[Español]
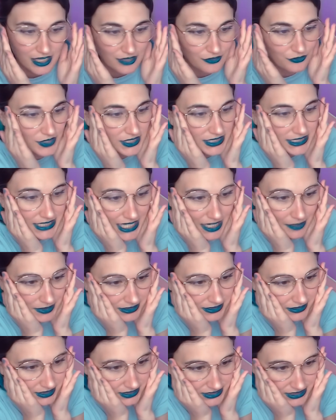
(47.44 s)

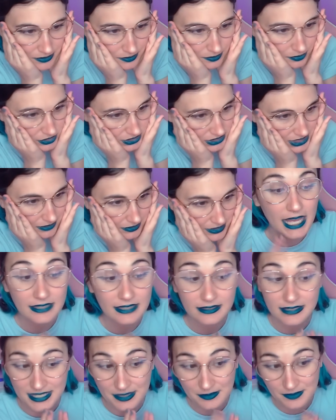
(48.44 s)
físicamente es imposible.
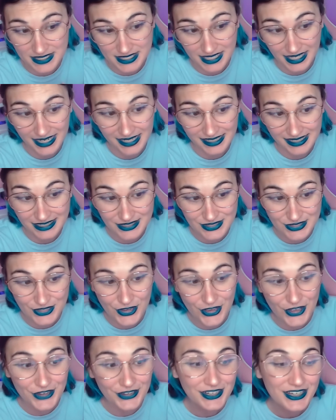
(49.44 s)
Antes de empezar la
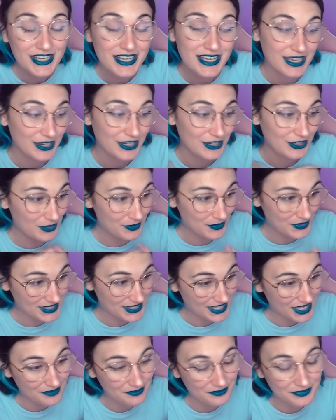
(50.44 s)
reacción... Como
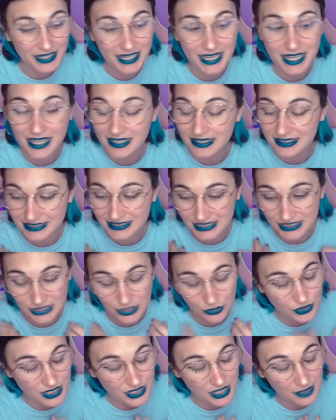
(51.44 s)
siempre, si te
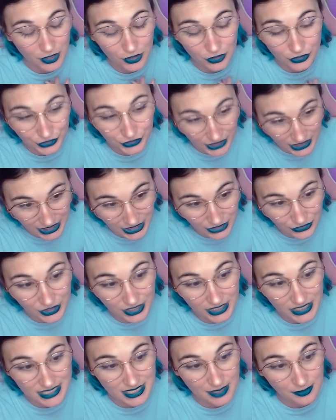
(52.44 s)
gusta mi contenido y
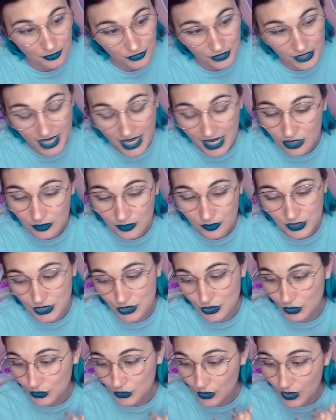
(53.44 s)
quieres apoyarlo, pues
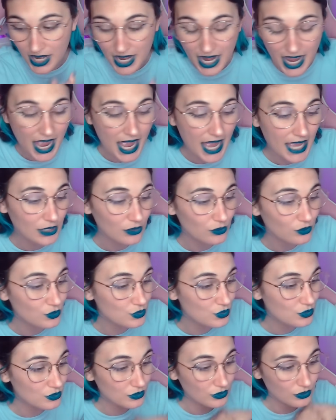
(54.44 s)
con un like,
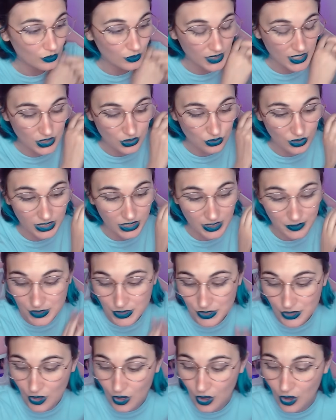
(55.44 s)
una
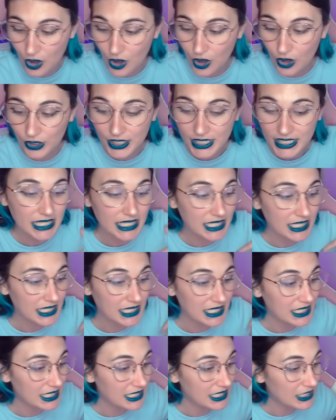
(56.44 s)
suscripción
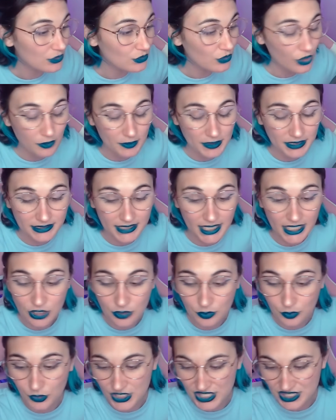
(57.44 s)
y, un
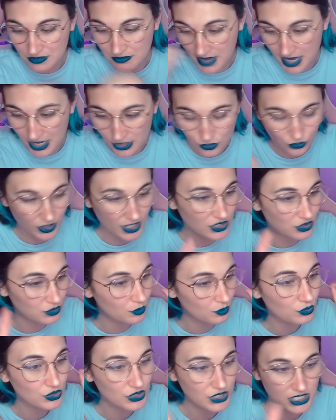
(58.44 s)
comentario, pues me ayudas
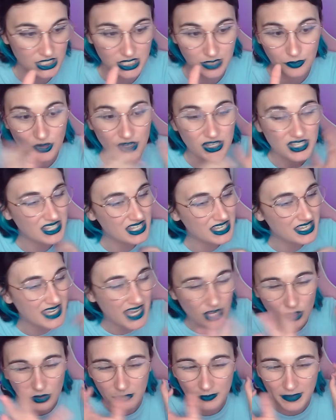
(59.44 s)
muchísimo. Y si
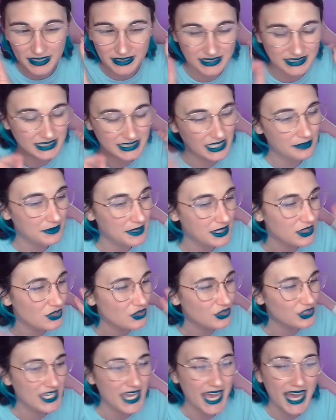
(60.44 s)
ya compartes el vídeo,
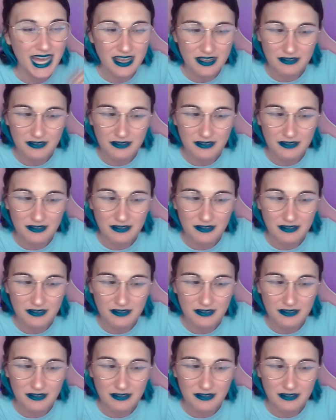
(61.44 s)
ya